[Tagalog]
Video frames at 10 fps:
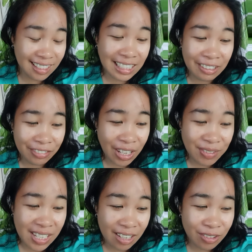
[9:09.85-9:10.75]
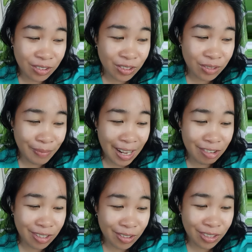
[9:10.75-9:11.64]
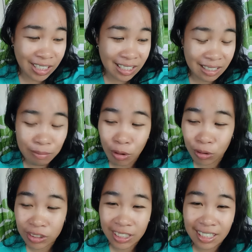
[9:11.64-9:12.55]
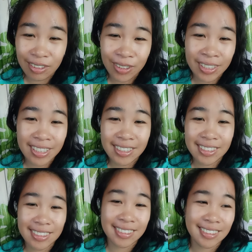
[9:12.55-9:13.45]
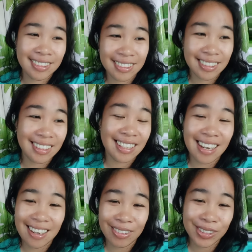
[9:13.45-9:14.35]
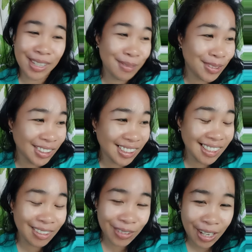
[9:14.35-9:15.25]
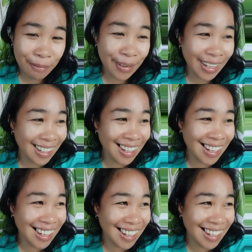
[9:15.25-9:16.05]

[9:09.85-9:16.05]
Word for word: naglift up sa akon kung paano ako kin-mold ni Lord. Gindalan ako sa amon nga lugar para